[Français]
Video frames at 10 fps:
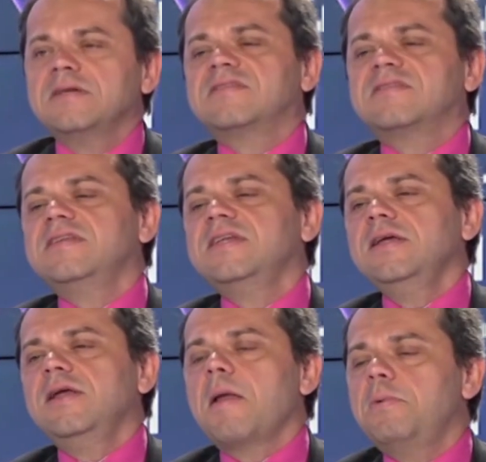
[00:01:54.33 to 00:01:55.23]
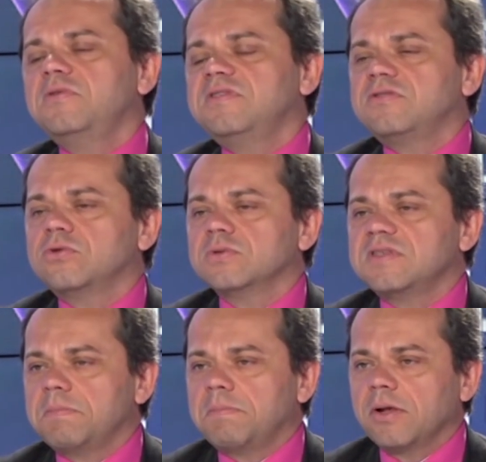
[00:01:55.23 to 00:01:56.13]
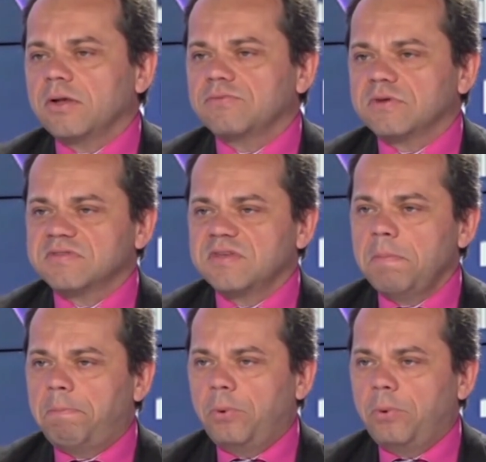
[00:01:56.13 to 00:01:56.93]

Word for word: si la position des épargnants français